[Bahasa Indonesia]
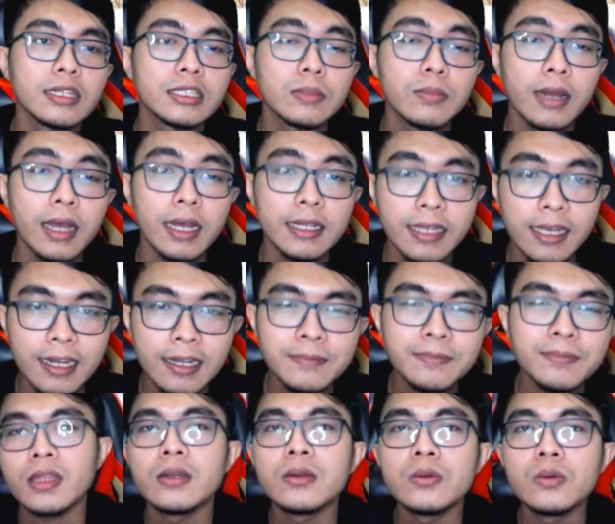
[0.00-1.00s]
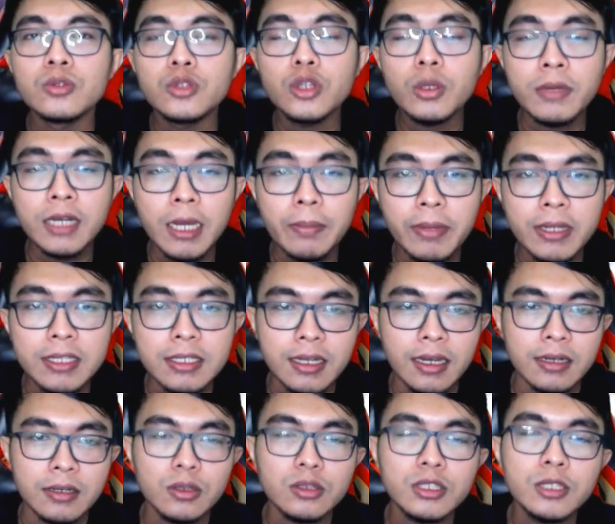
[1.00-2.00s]
di sebelahnya untuk
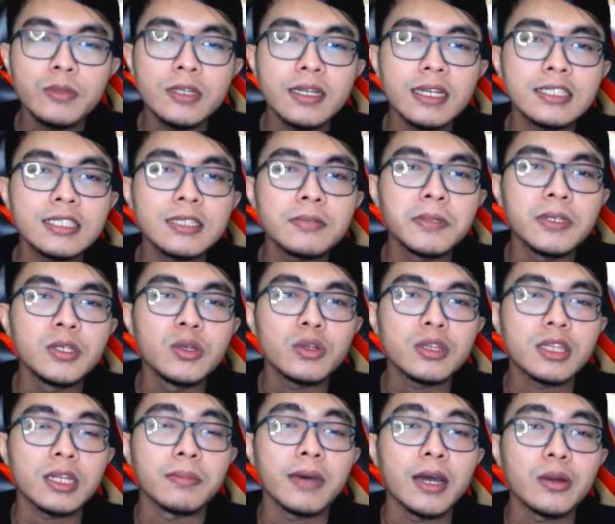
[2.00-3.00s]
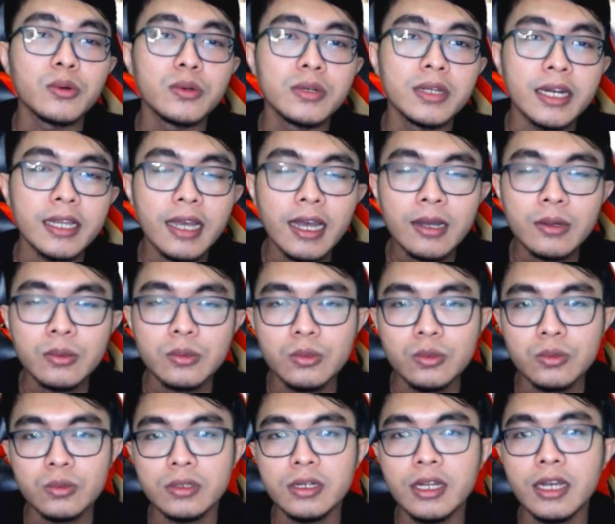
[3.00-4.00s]
mendapatkan notifikasi video terbaru dari
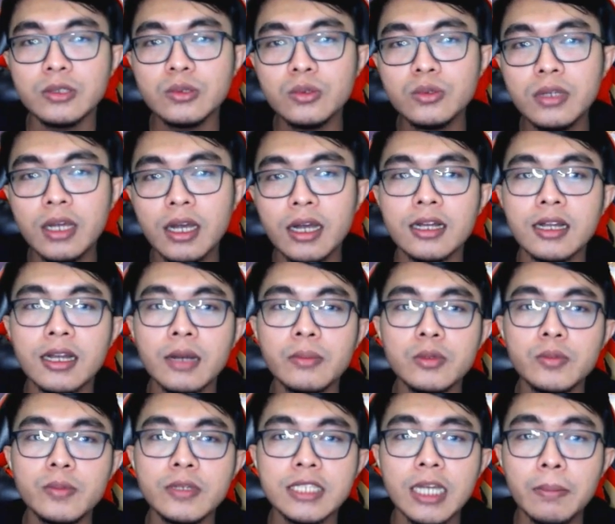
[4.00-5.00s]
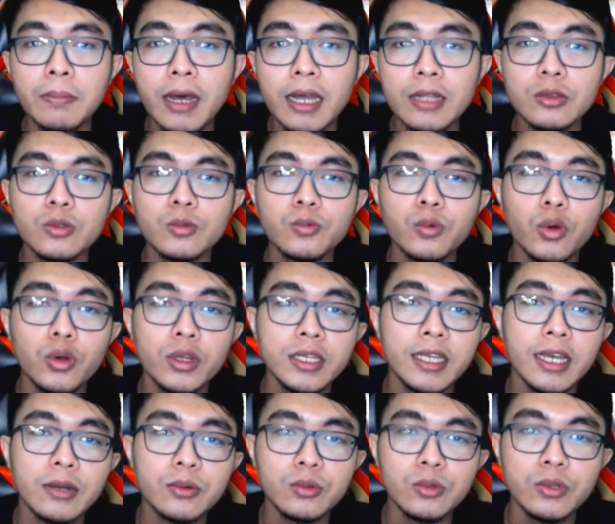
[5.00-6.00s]
aku. Dan juga kamu bisa bantu
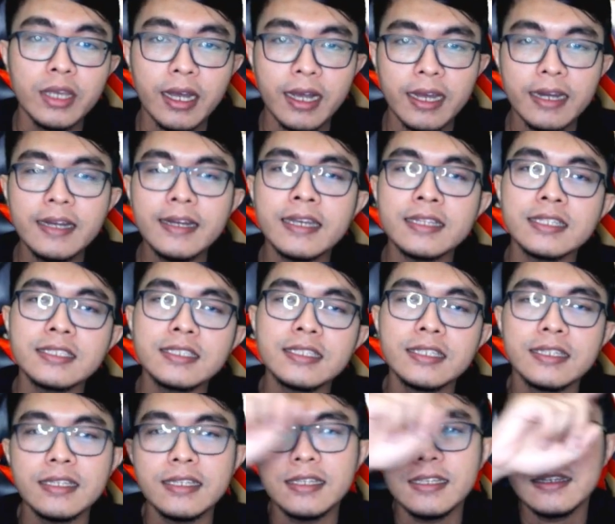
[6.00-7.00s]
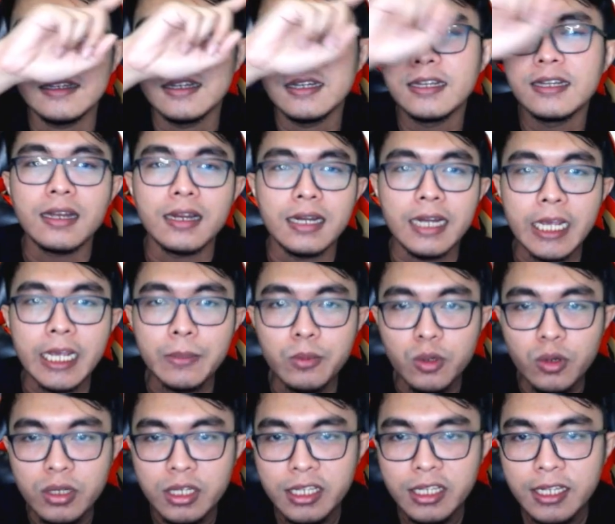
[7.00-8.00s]
aku yang ada di atas sini Like
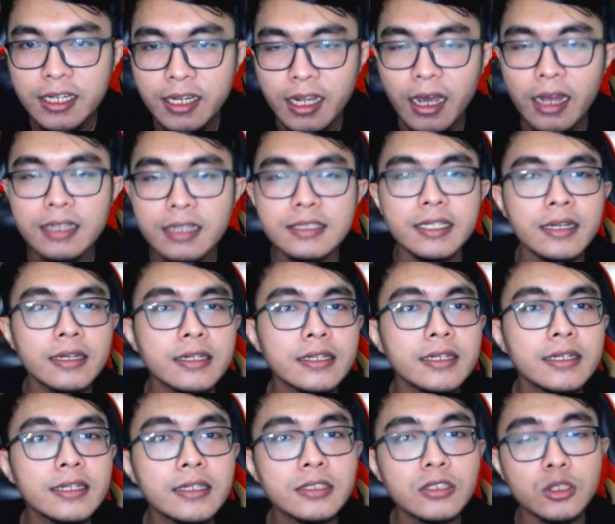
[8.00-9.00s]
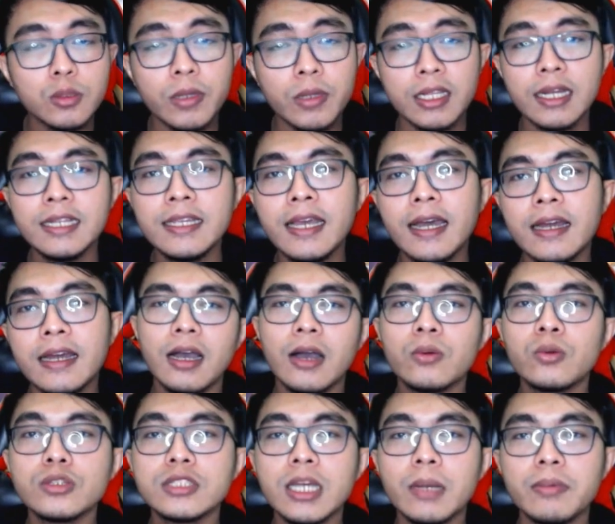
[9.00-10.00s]
video ini dan share ke sosmed kalian.
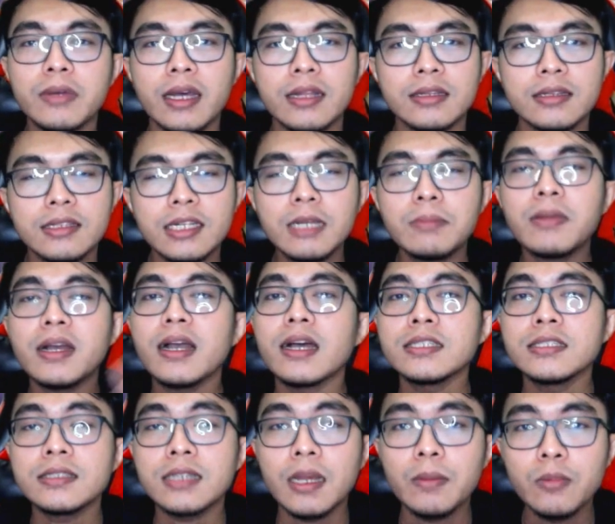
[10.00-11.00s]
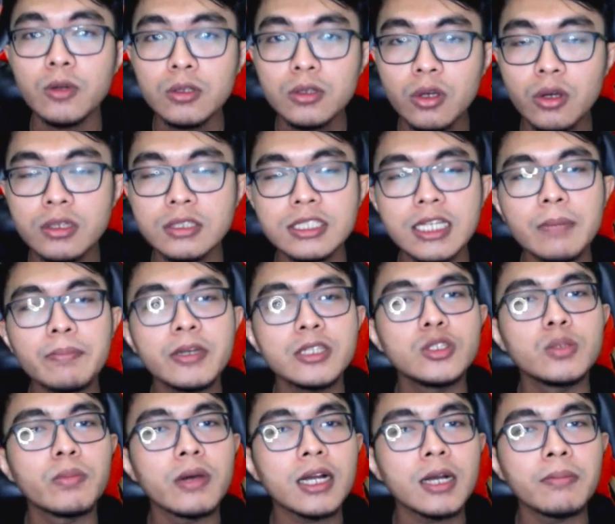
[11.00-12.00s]
Aku ucapkan terima kasih telah menonton. Sampai
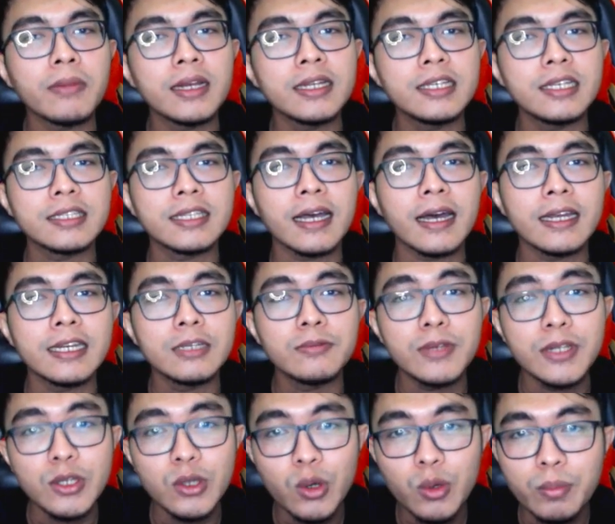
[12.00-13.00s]
jumpa kembali kita di video